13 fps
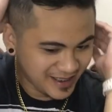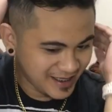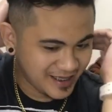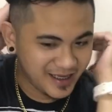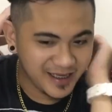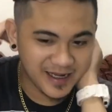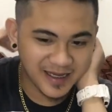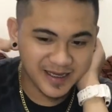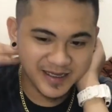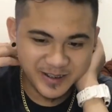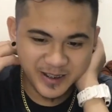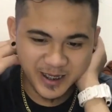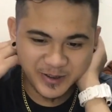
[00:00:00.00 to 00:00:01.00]
Okay na,
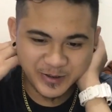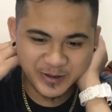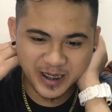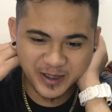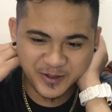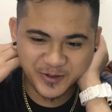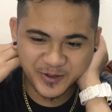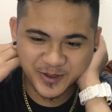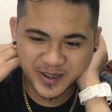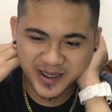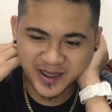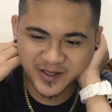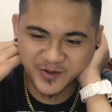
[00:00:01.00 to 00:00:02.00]
saktong-sakto na sa
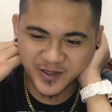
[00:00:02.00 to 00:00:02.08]
anong